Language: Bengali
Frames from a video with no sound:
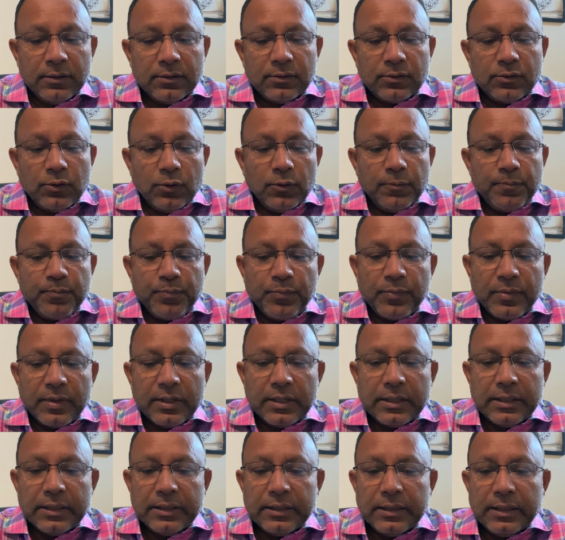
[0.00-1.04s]
তো
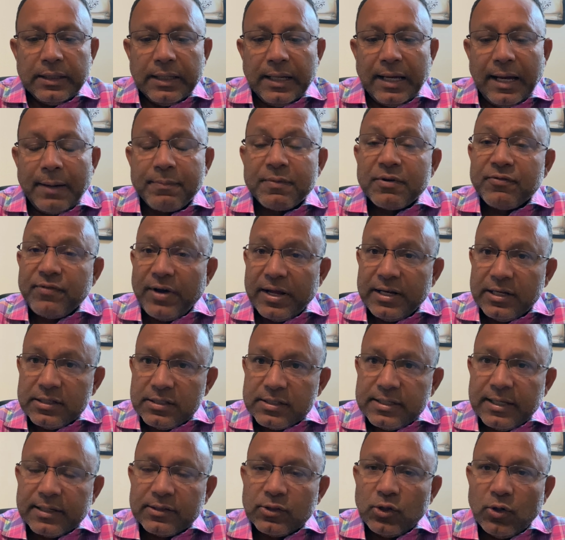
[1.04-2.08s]
আপনার ফাইন্যান্স
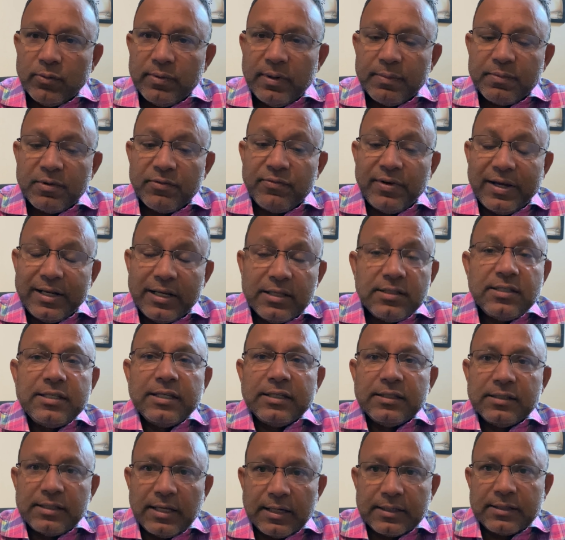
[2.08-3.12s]
থাকতে হবে আপনার ফাইন্যান্সিং
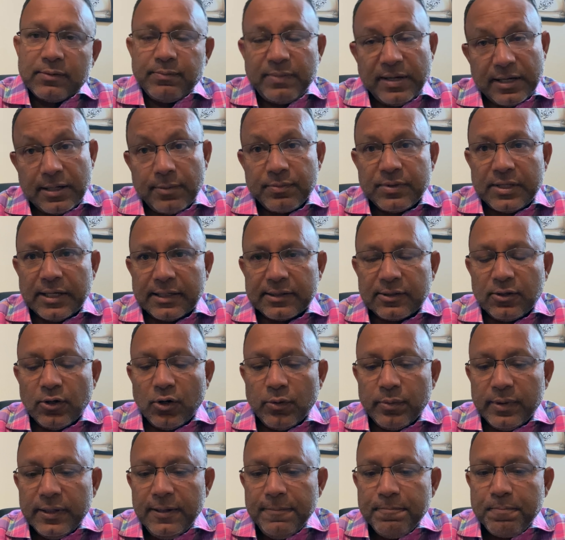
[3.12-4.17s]
ব্যাকআপ থাকতে
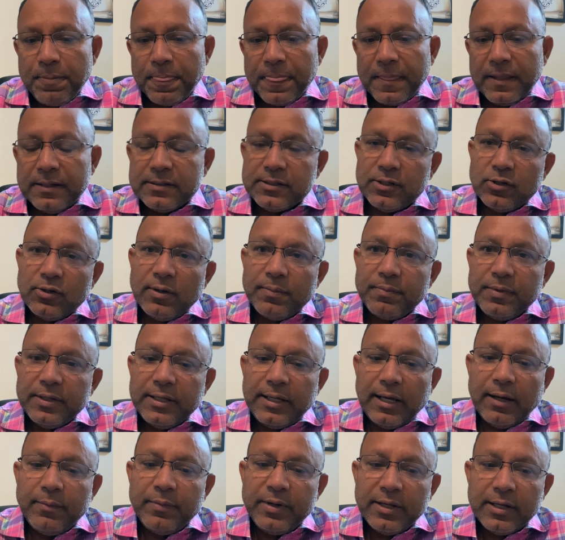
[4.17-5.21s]
হবে যেন আপনি
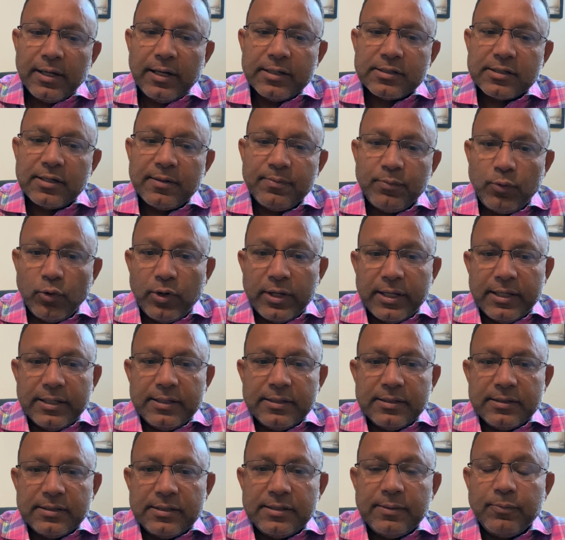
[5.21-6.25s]
আমেরিকা আসার পরে
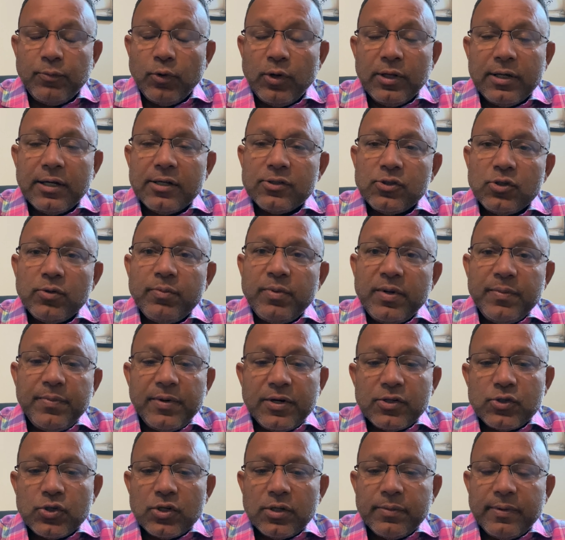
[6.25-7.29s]
যে পরীক্ষার জন্য
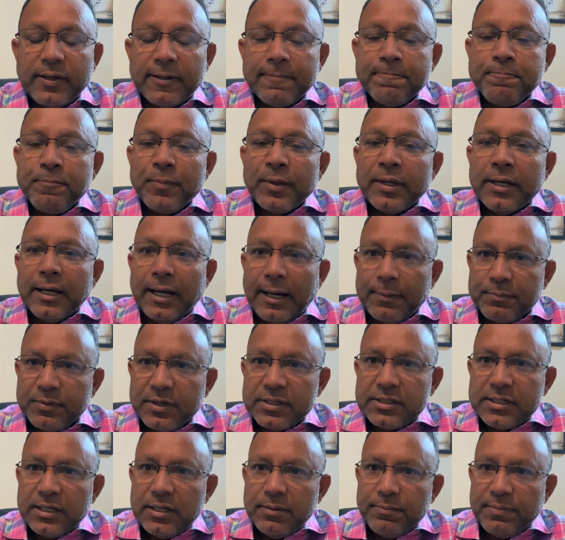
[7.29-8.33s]
প্রিপারেশন নেবেন আপনারা
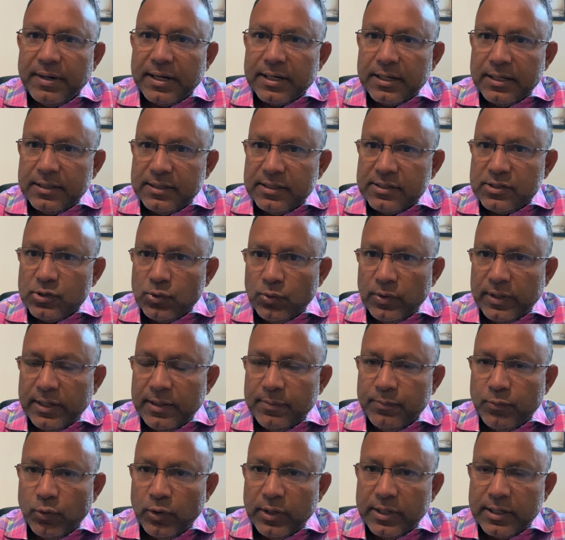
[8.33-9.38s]
চাইলে বাংলাদেশেও এই
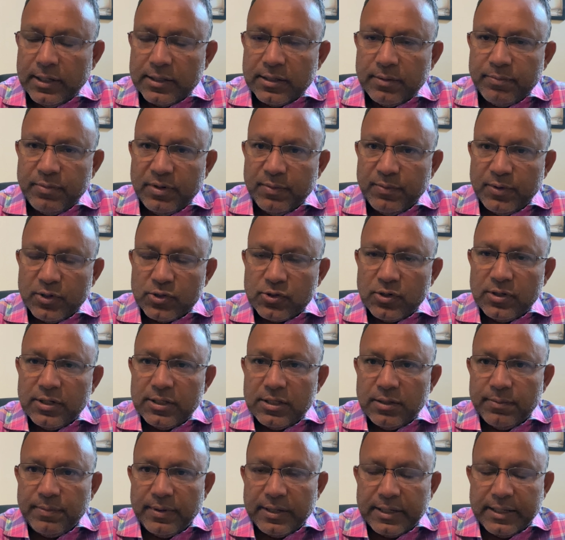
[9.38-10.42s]
পরীক্ষাটার প্রিপারেশন
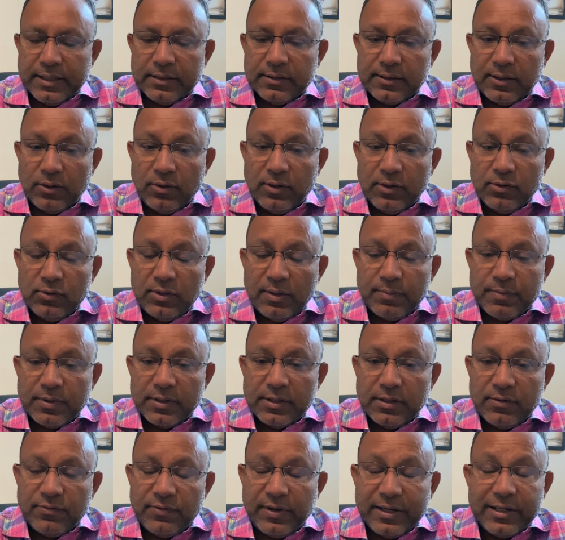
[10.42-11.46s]
নিতে পারেন তাহলে কিন্তু
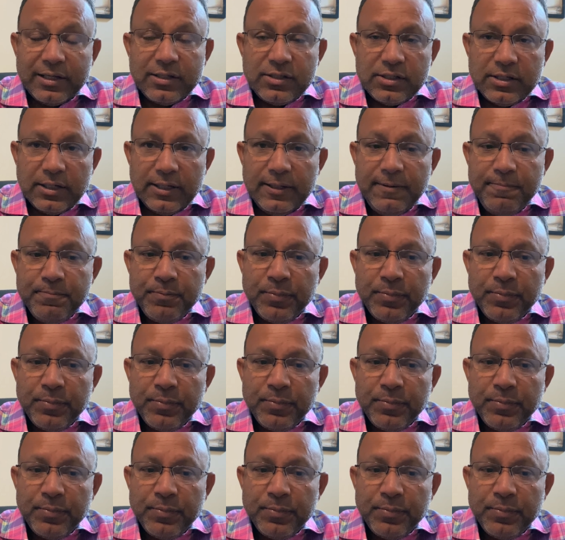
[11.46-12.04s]
আপনাদের ফাইন্যান্সিয়ালি